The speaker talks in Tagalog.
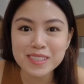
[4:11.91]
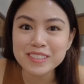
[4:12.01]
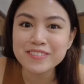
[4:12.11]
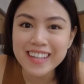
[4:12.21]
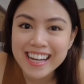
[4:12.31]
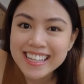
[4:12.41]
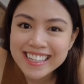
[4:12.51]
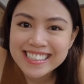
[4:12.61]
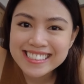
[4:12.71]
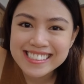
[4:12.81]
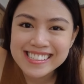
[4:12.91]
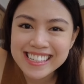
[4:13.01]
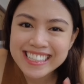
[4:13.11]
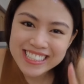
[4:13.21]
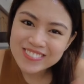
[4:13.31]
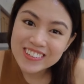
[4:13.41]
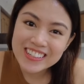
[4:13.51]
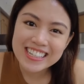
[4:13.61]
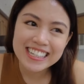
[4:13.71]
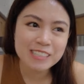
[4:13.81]
We're flying to
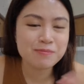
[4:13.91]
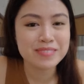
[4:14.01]
Singapore!